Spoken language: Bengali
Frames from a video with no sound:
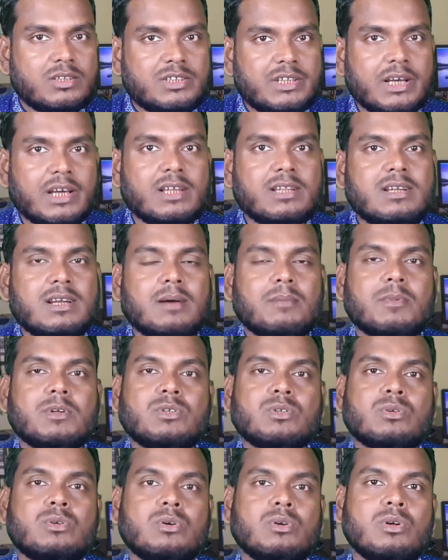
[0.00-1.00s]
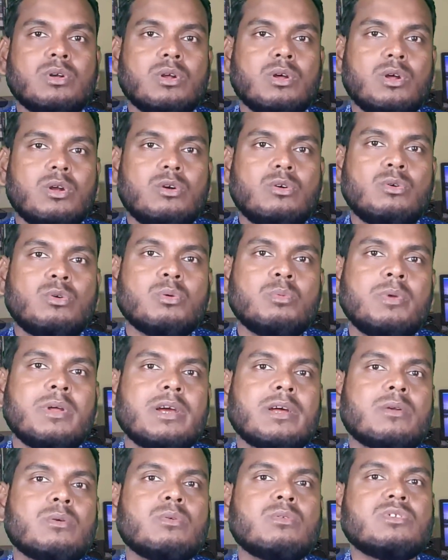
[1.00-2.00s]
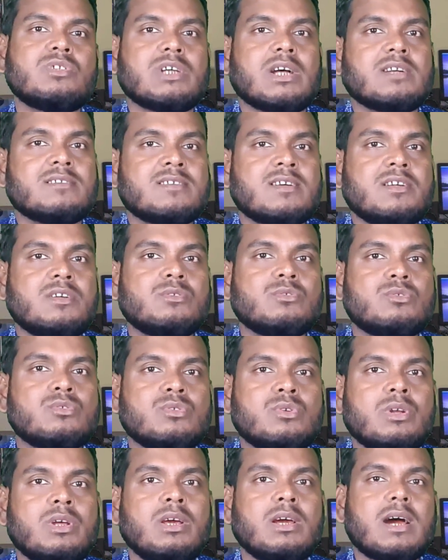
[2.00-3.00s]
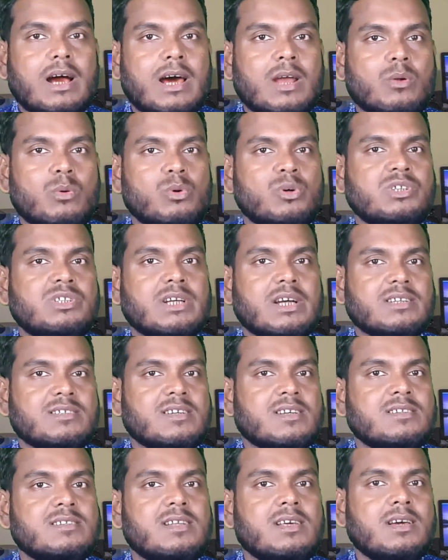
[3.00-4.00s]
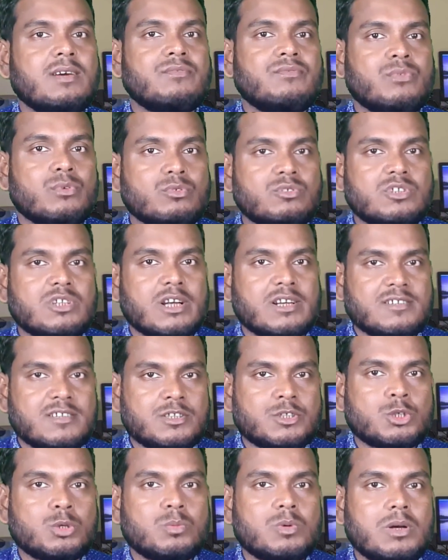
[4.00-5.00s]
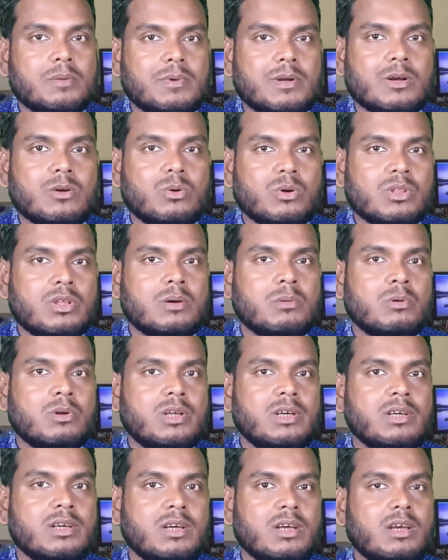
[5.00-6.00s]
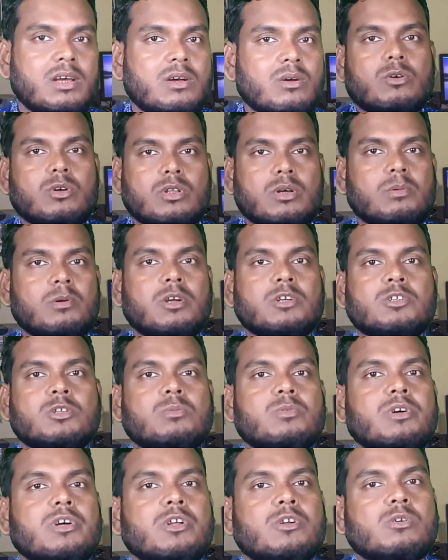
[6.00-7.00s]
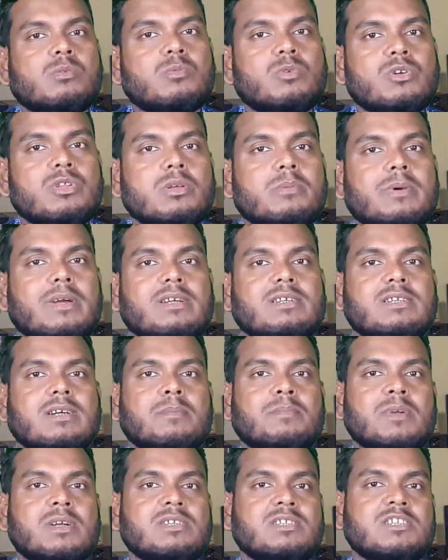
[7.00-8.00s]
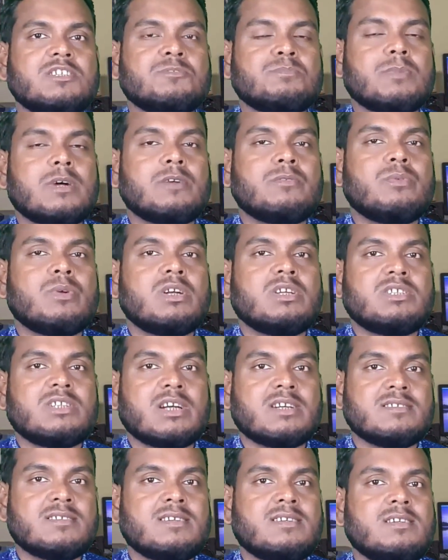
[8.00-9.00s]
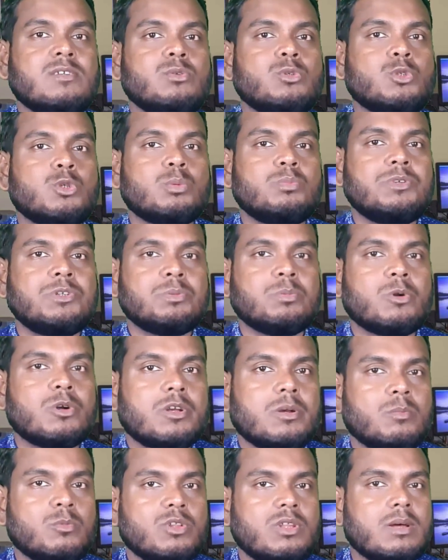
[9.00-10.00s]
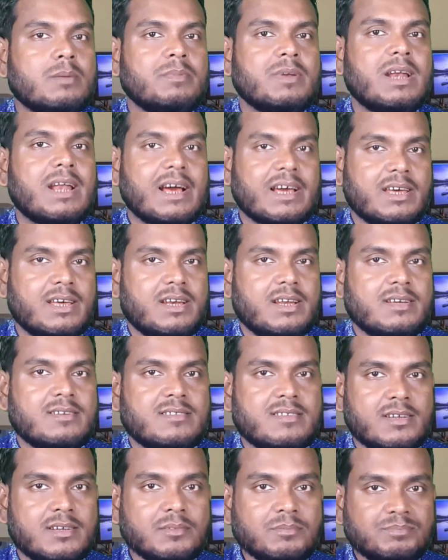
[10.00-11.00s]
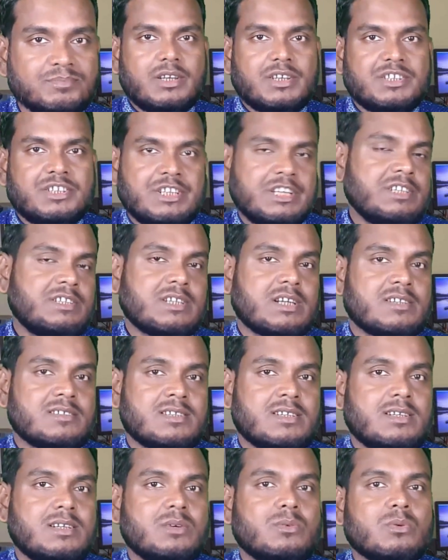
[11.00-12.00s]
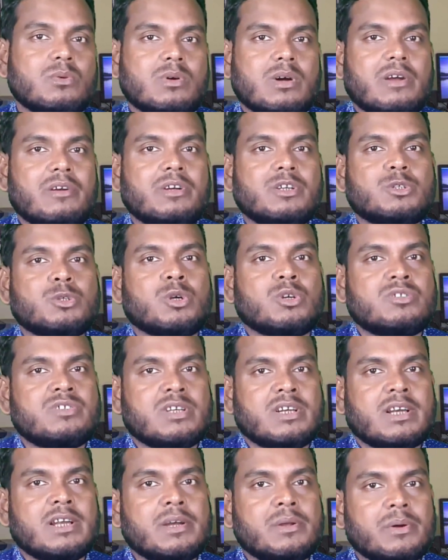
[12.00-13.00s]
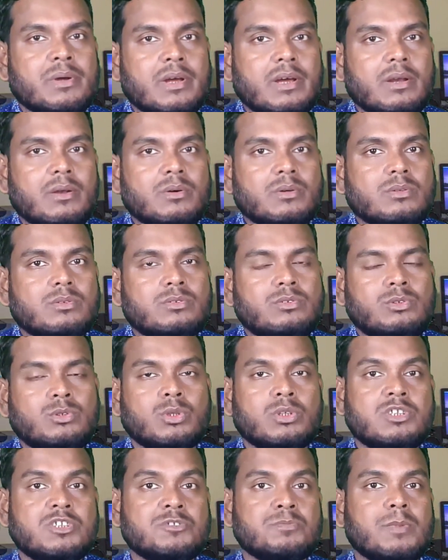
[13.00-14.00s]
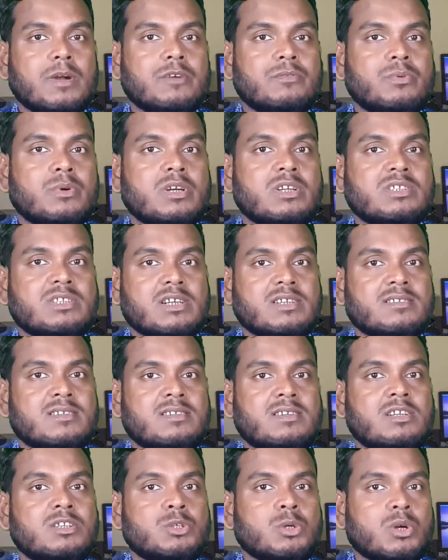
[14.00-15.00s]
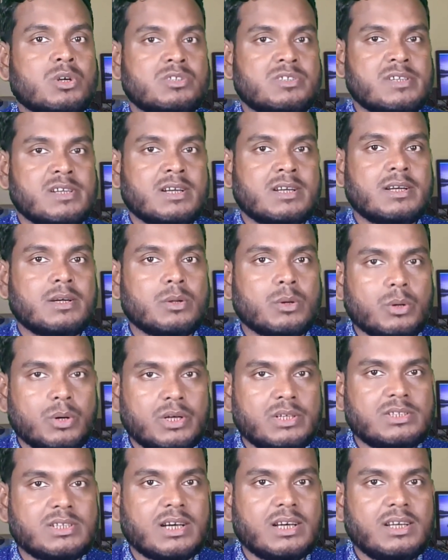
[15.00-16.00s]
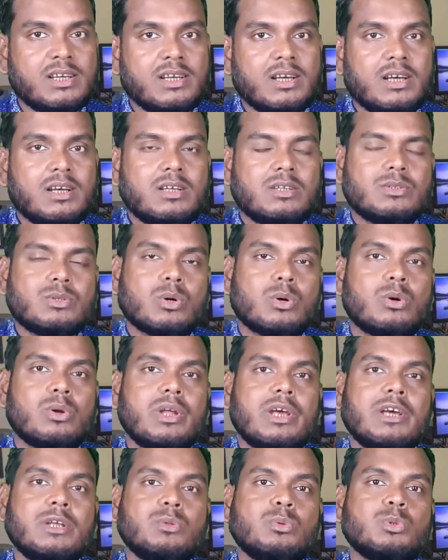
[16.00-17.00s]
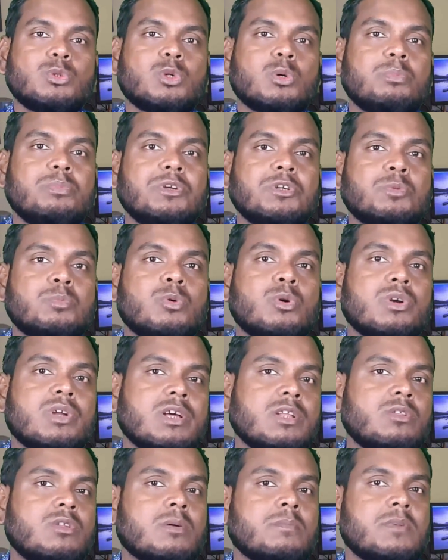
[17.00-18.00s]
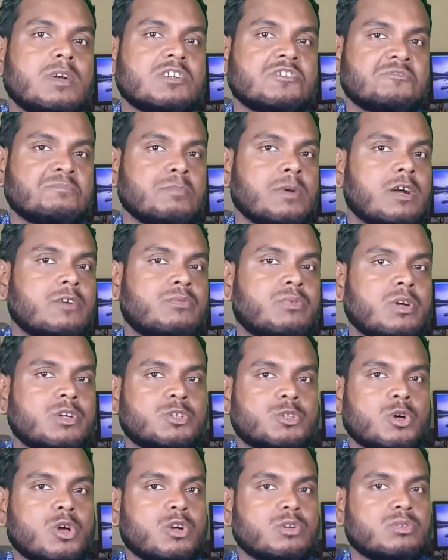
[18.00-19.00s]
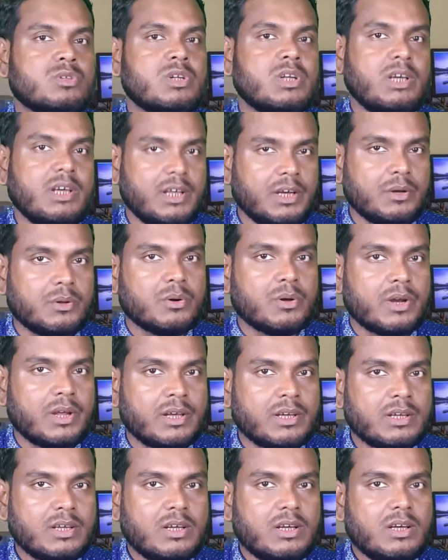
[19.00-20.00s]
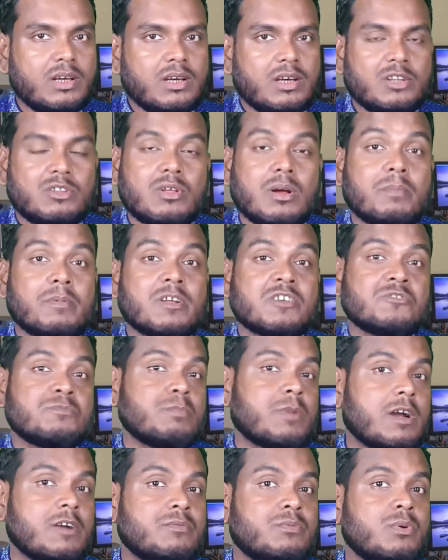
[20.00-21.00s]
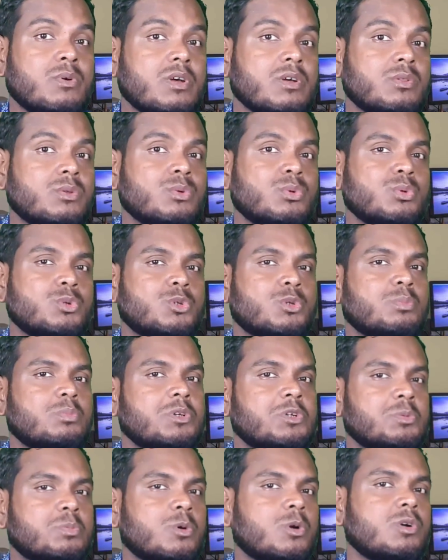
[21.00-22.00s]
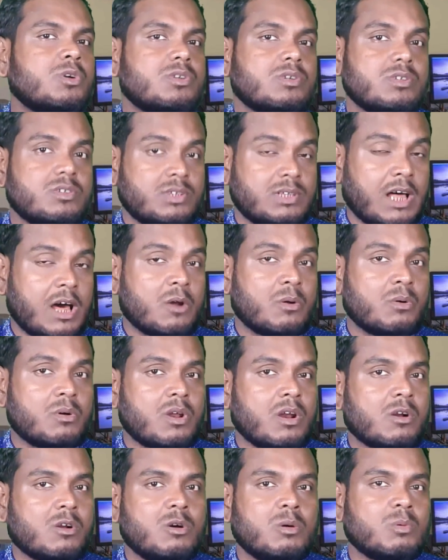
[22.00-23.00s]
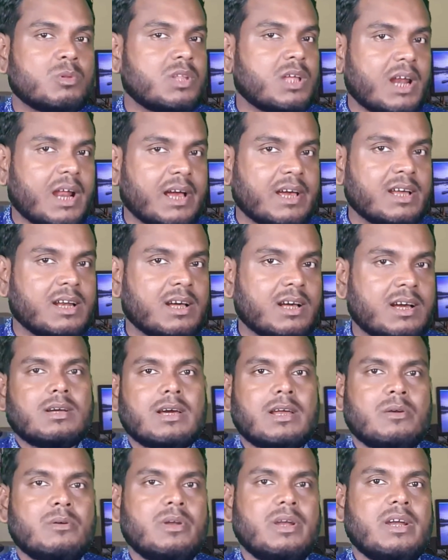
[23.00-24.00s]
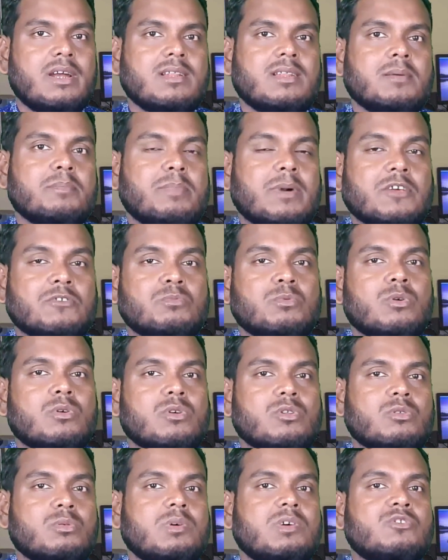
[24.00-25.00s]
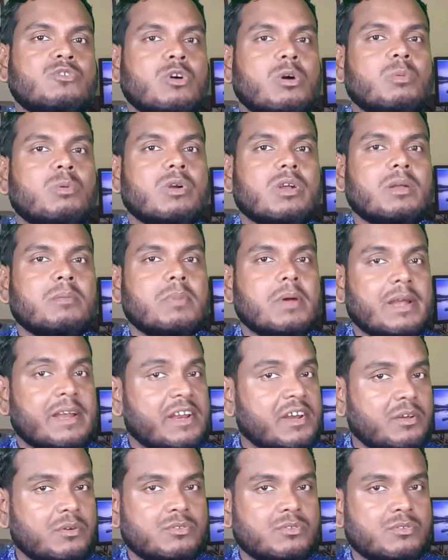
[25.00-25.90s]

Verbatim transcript: সেক্ষেত্রে আমরা যখন ডুপ্লিকেট কোনো চার্জার ইউজ করি আর ওই চার্জার দিয়ে ফোন চার্জের সময় আমরা কথা বলি কথা বলার সময় এরকম হতে পারে যে আপনার যে স্মার্টফোনের চার্জারটি দুশো বিশ ভোল্টের মধ্যে আপনি লাগিয়ে রেখেছেন সেই চার্জারটি কোনো কারণে শর্ট সার্কিট হয়ে গেল যদি স্মার্টফোনের চার্জারটি শর্ট সার্কিট হয়ে যায় তখন এই দুশো বিশ ভোল্ট কিন্তু আপনার স্মার্টফোনে সরাসরি ইন করে কিন্তু আপনার স্মার্টফোন কিন্তু দুশো বিশ ভোল্ট ধারণ করার ক্ষমতা রাখে না কারণ এটাতে পাঁচ ভোল্ট অথবা ছয় ভোল্টের ব্যাটারি